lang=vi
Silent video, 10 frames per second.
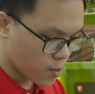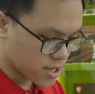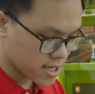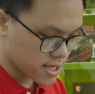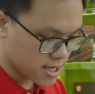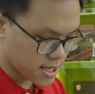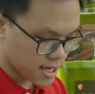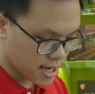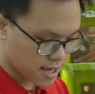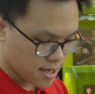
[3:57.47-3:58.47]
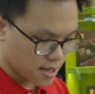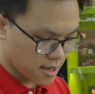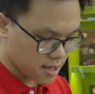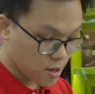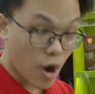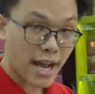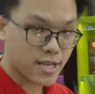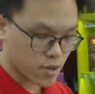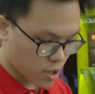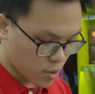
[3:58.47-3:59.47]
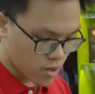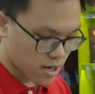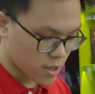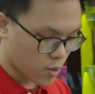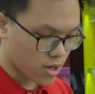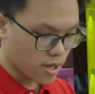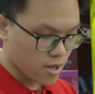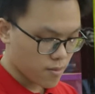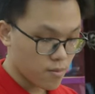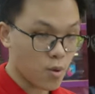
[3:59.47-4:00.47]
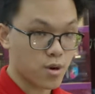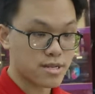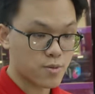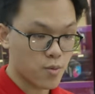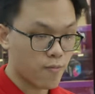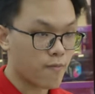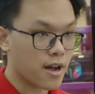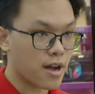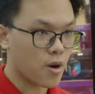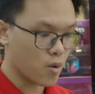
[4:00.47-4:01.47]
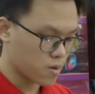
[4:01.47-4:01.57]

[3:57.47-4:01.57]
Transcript: 1999 này. Để có 2 triệu cho cái ổ cứng này thôi. Ổ cứng Samsung và